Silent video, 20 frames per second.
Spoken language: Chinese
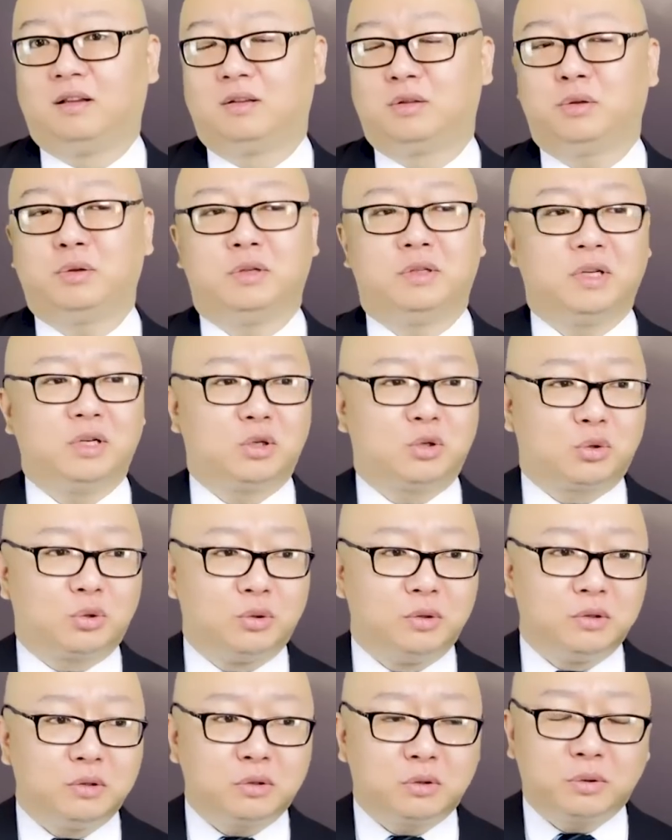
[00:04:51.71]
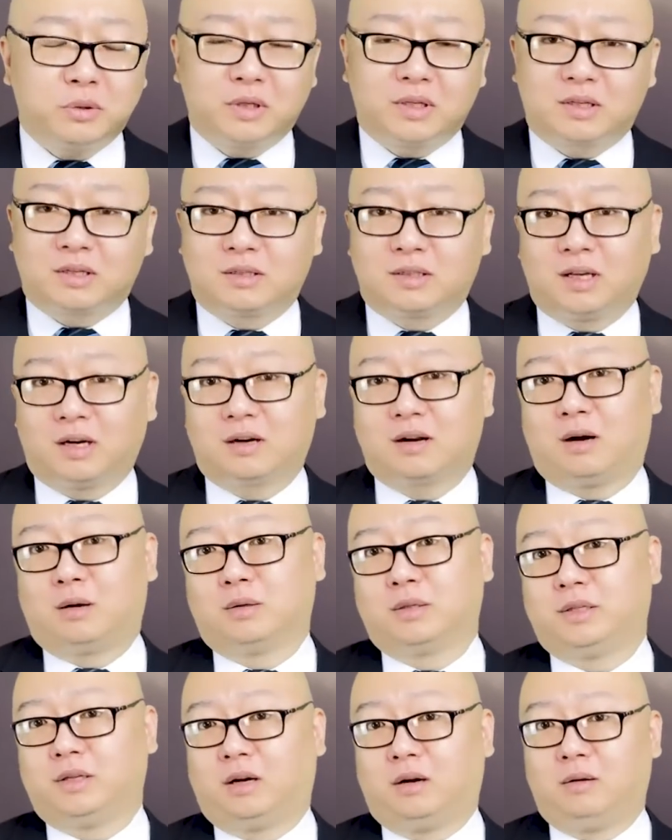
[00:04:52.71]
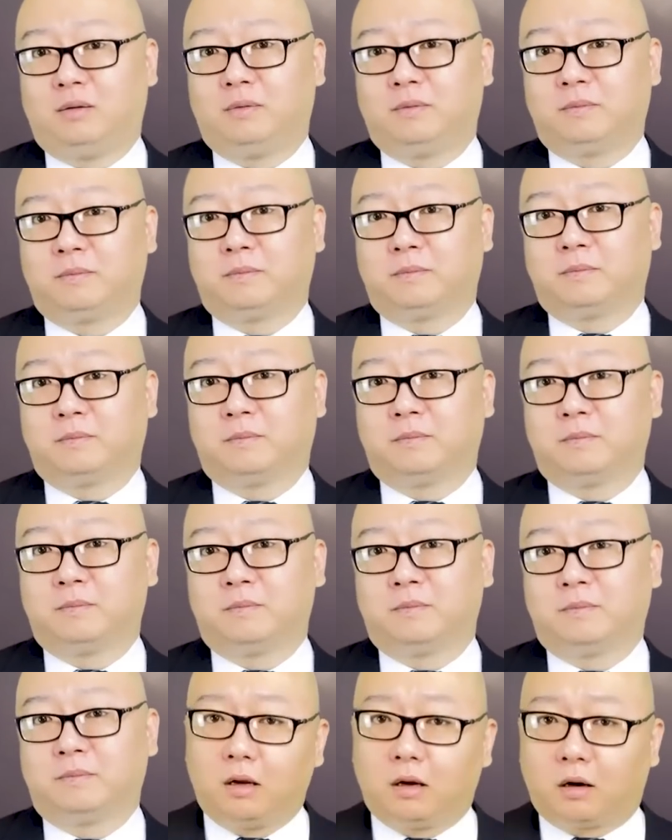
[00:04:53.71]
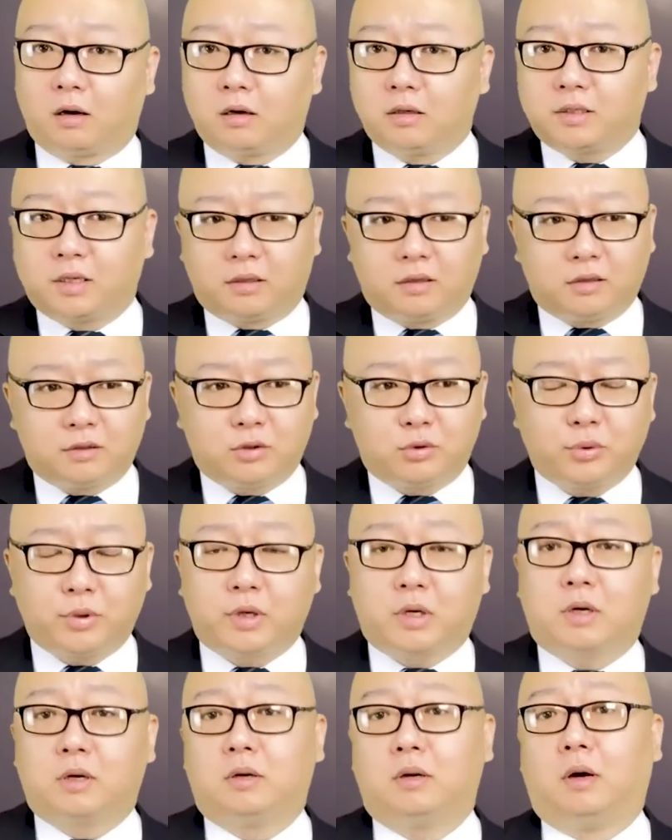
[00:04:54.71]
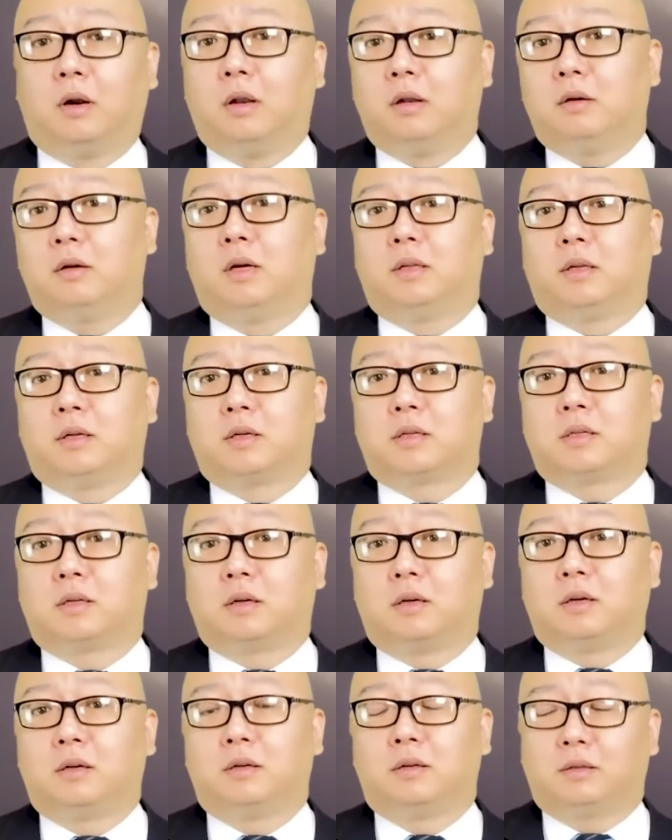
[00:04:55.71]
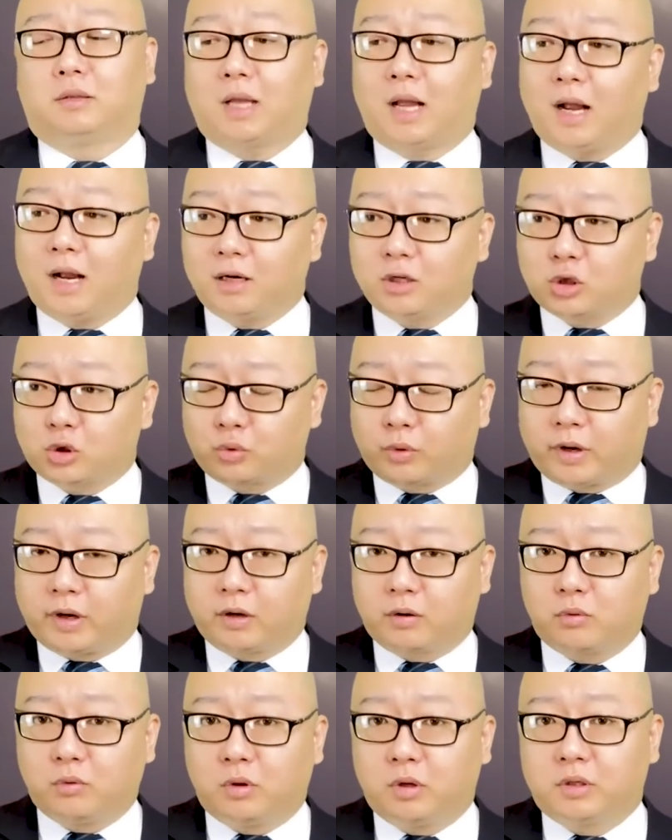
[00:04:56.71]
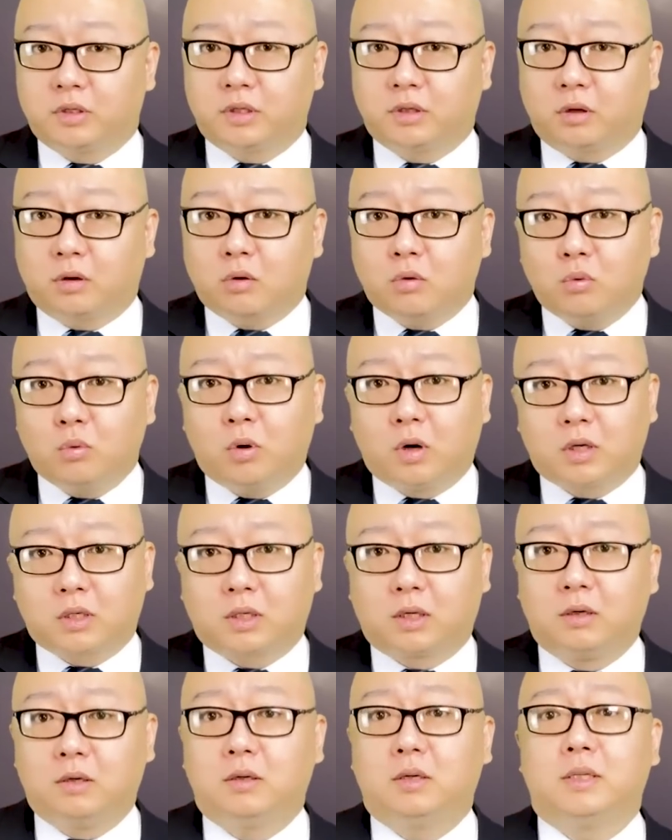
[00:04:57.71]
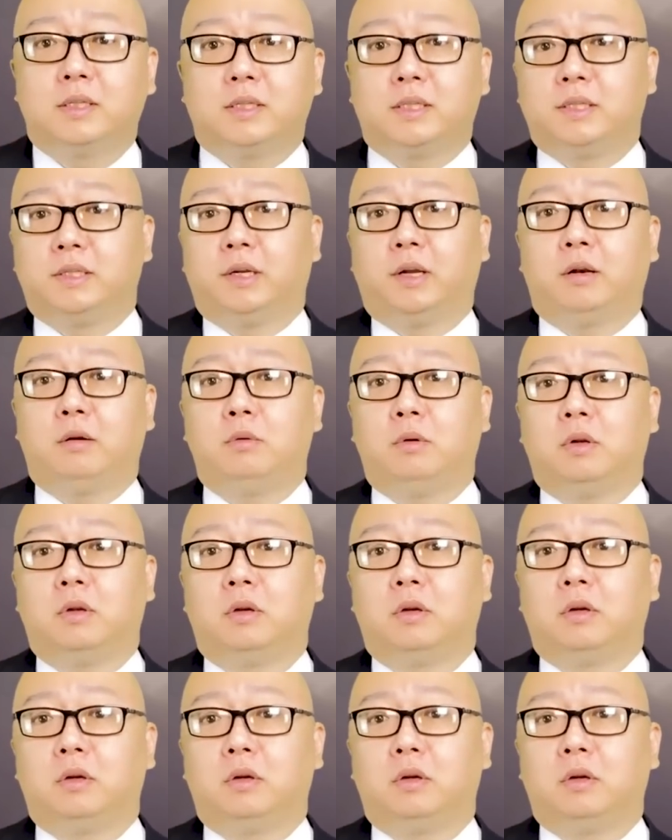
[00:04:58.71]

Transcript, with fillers: 所以这纯粹是在搞笑。而且呢，最可乐的是他甩锅的这个过程和结论。